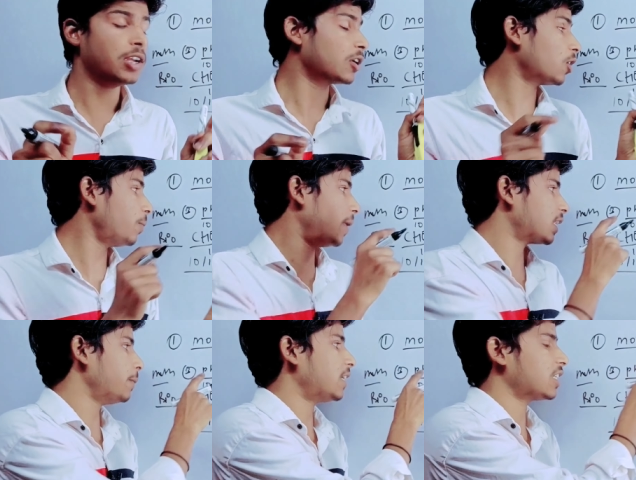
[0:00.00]
क्योंकि
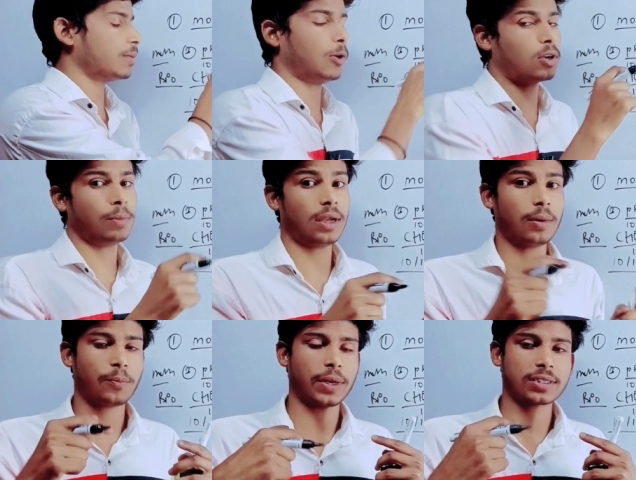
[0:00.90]
मैथमेटिक्स वालों का मैं
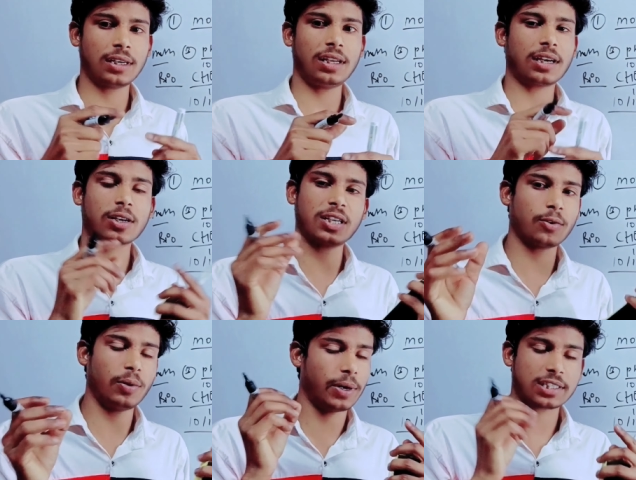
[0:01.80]
पर्सनली अगर
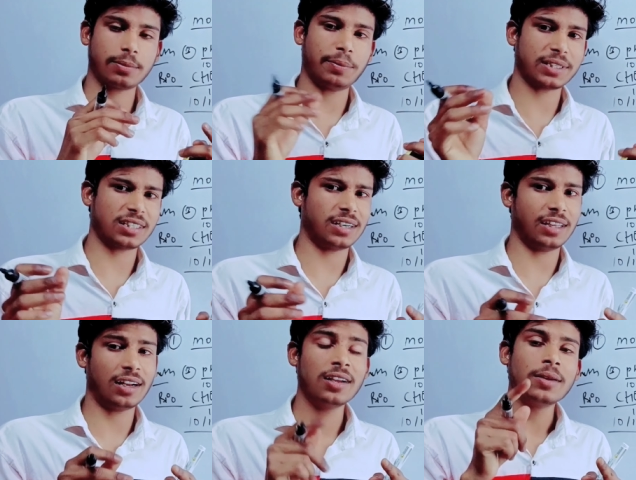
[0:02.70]
कोई व्हाट्सएप पर मैसेज कर
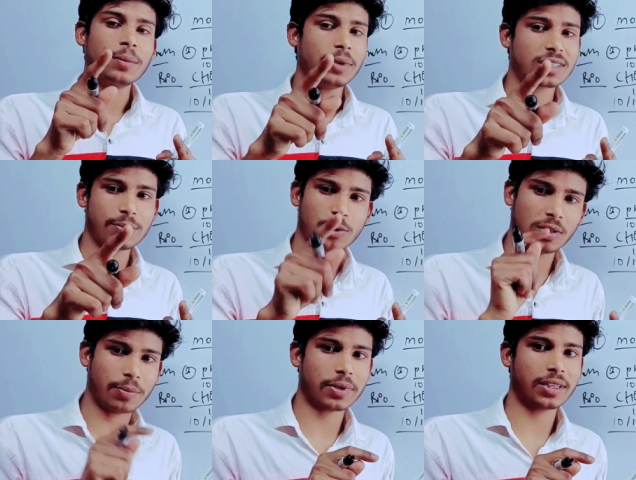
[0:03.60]
देना मैंने सभी को
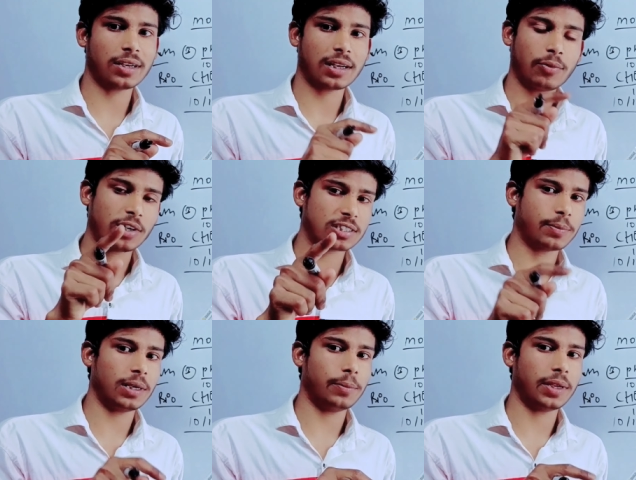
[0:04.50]
नंबर दे रखा है व्हाट्सएप
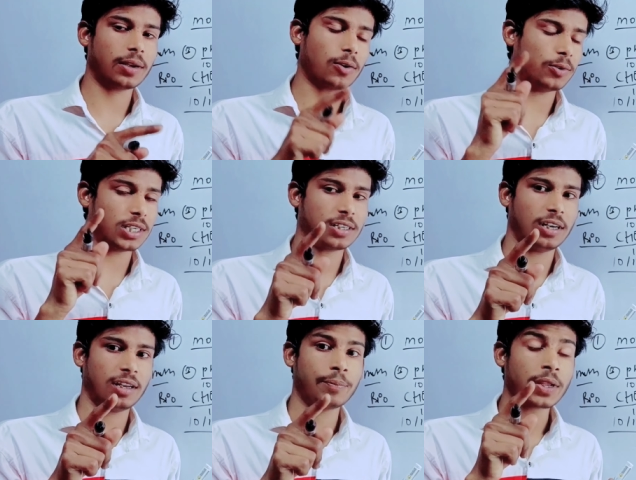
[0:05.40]
पर नंबर है कॉन्टैक्ट कर
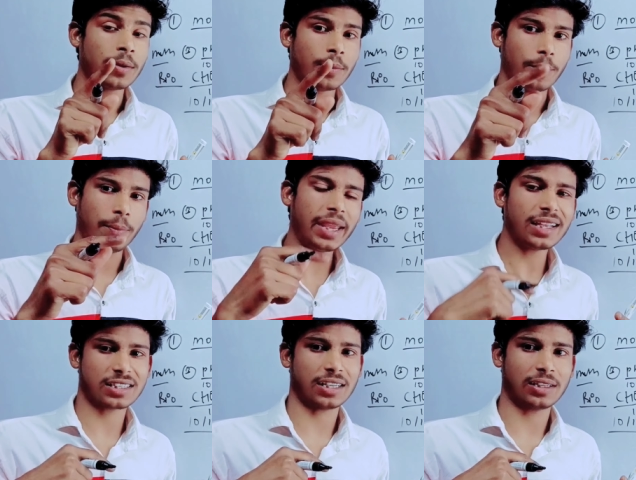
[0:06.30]
लेना मैं
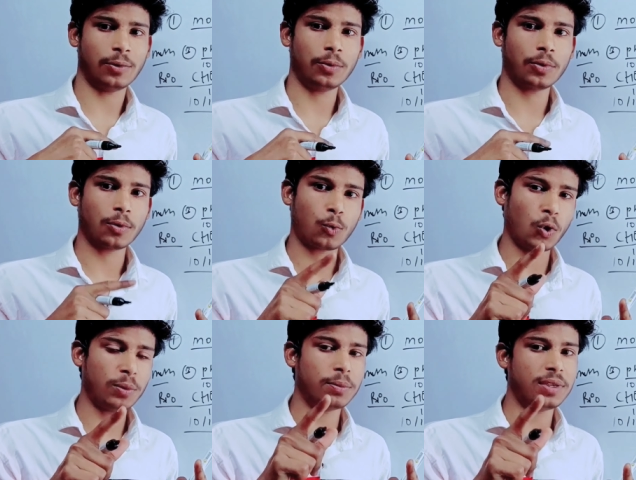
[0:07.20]
ये चाहता हूँ
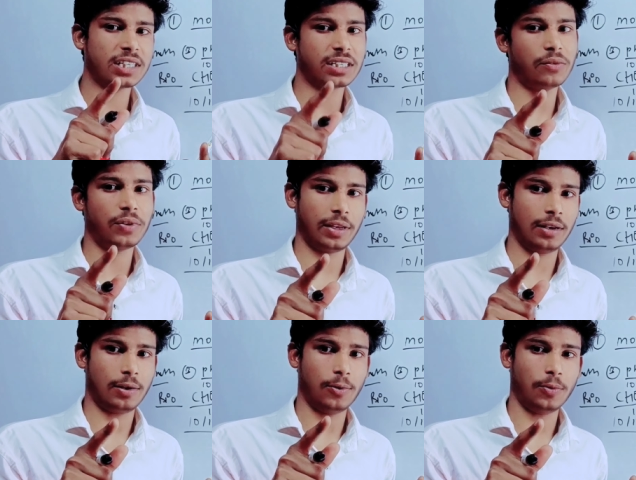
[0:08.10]
कोई भी बी में फेल
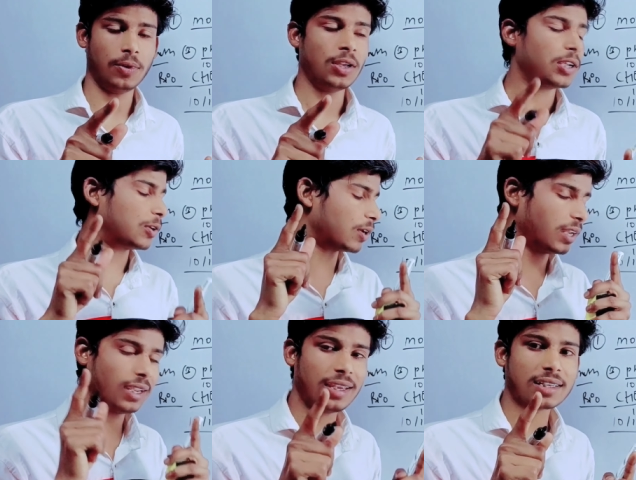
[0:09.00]
ना हो
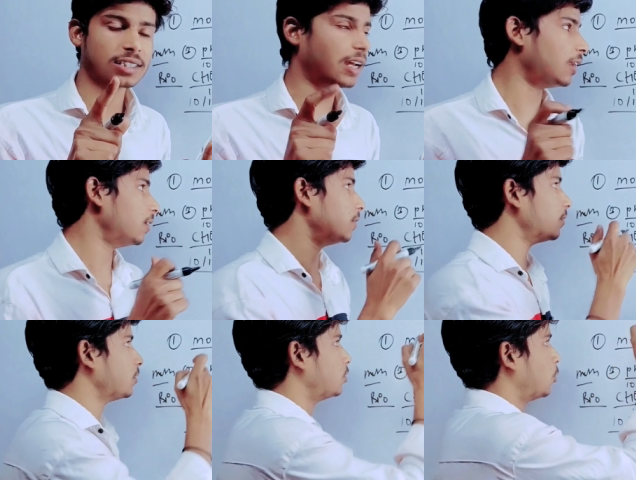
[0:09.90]
क्योंकि एक साल
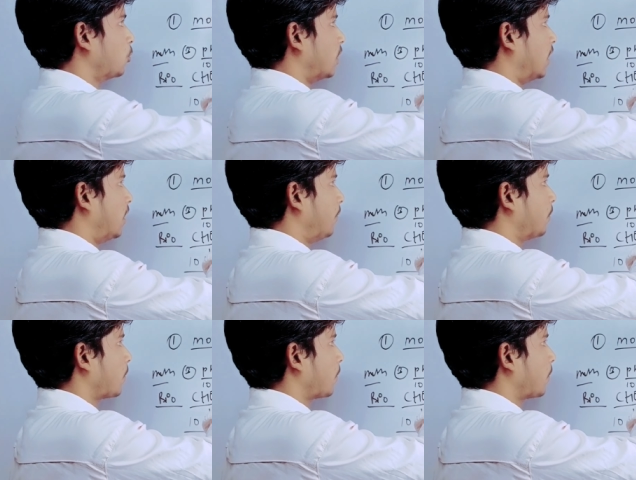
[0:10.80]
जो होता है ना